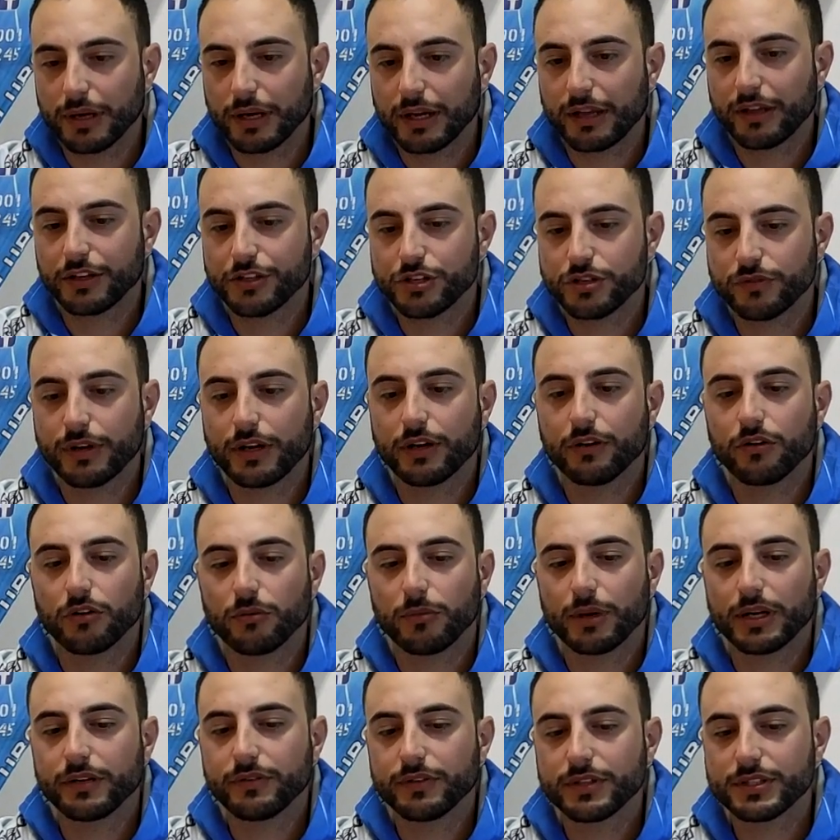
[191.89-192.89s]
eh, che ci
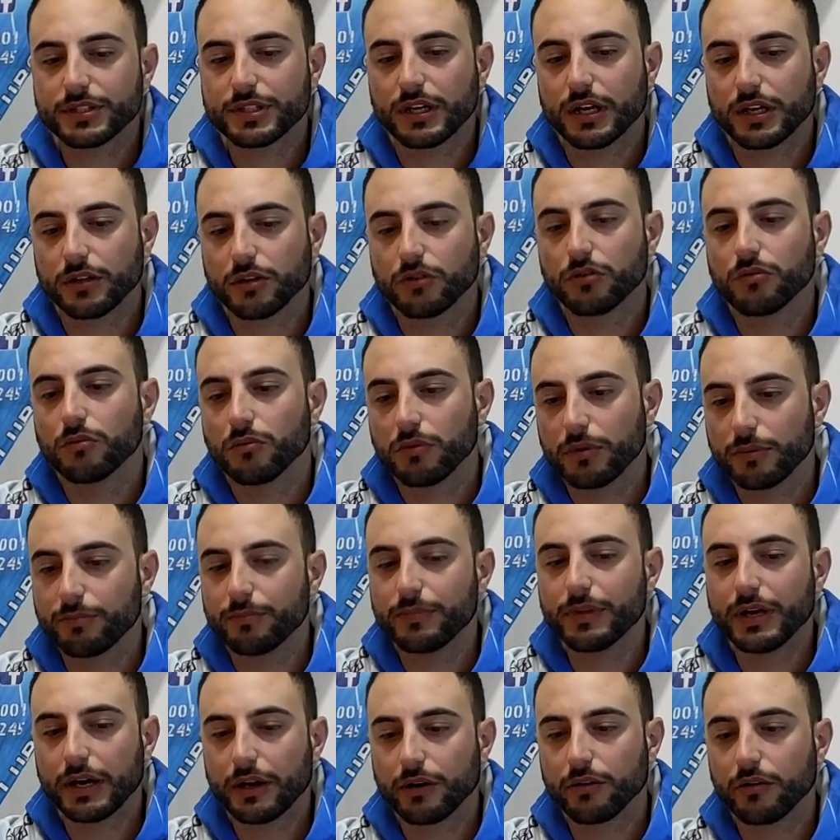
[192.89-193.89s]
vengono manifestate, comunque
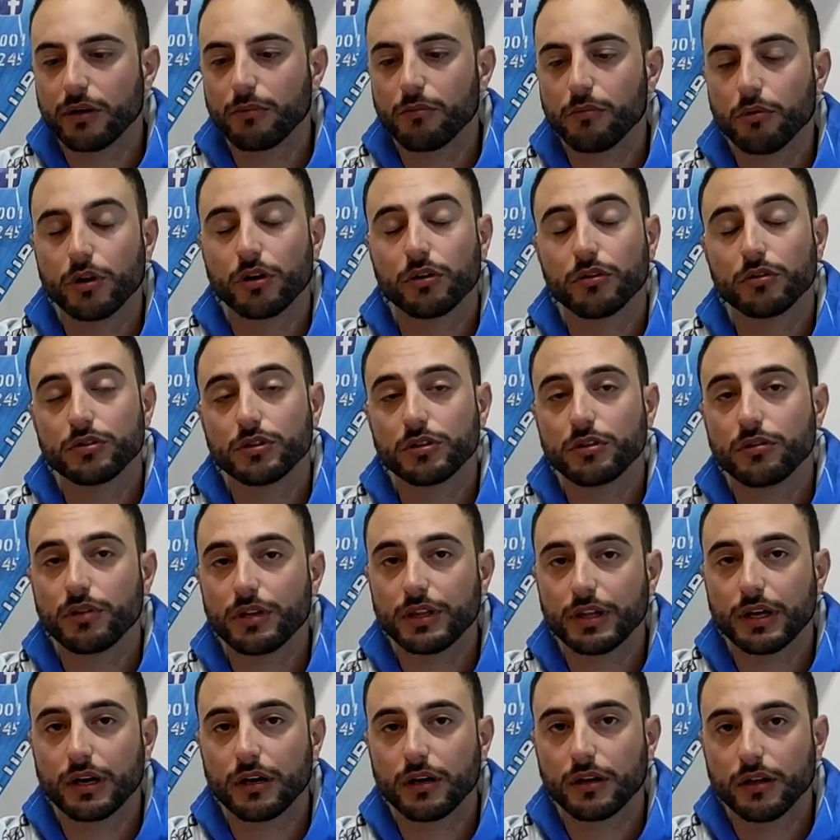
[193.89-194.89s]
dare una buona
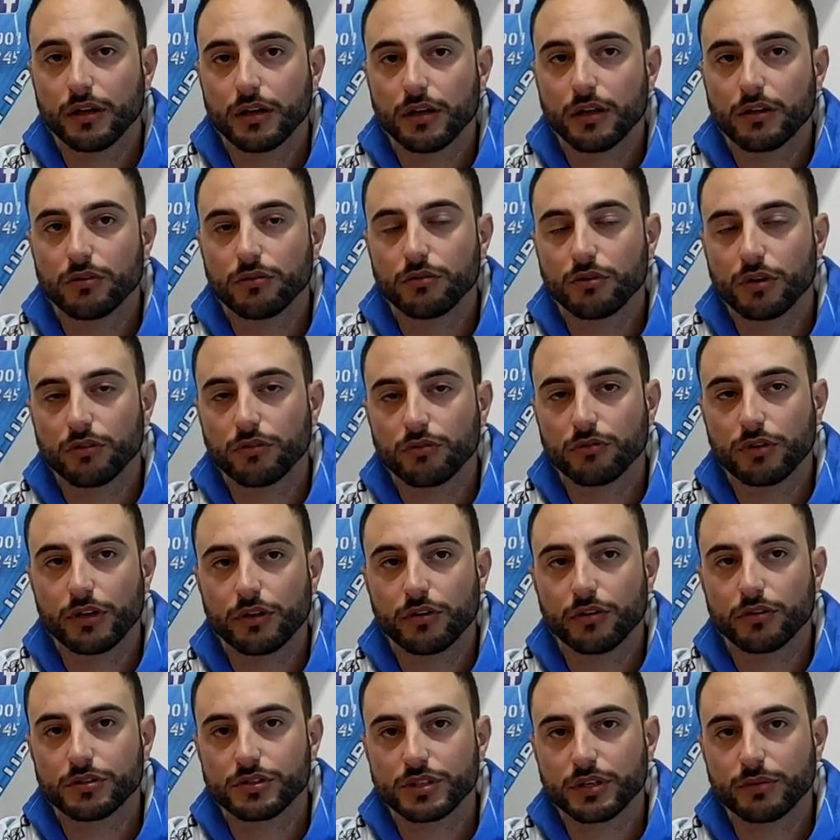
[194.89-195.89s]
continuità dura sulle
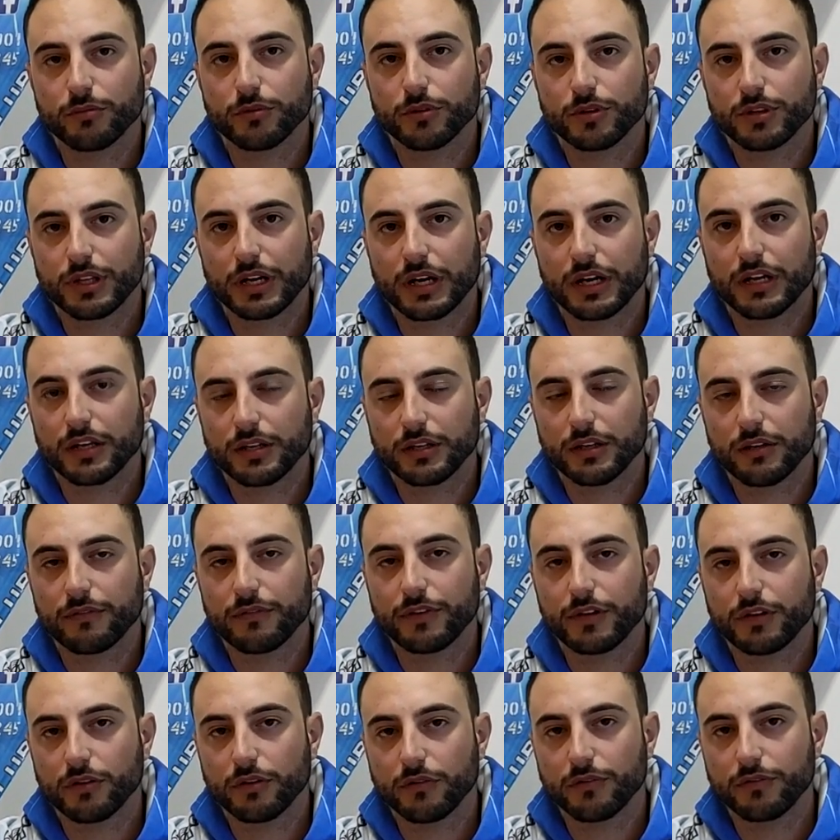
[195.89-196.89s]
nostre montagne
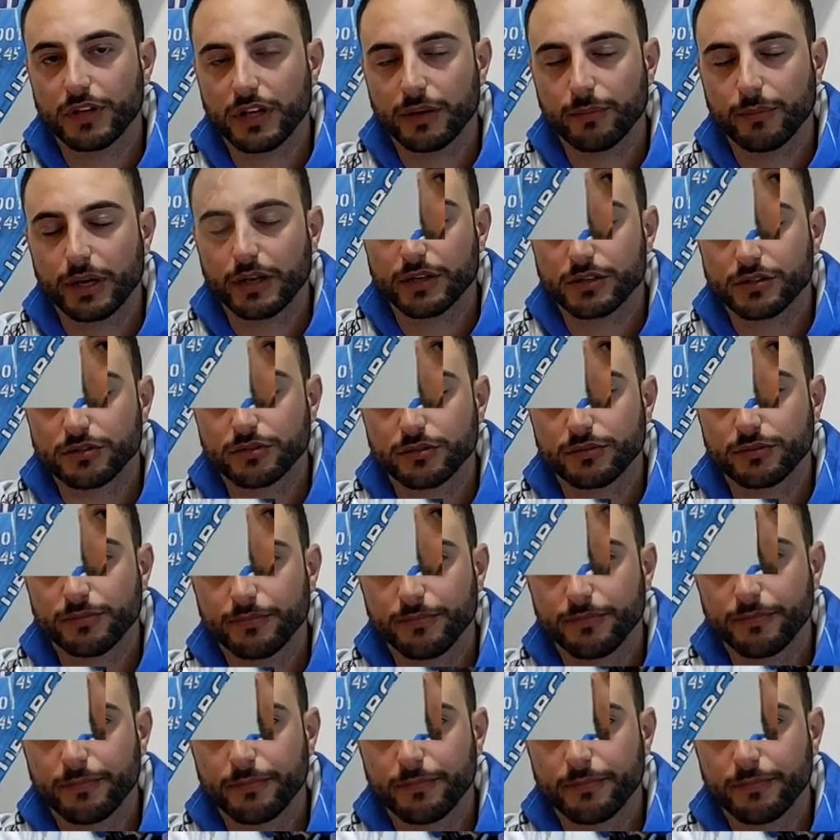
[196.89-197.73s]
fino a fine marzo.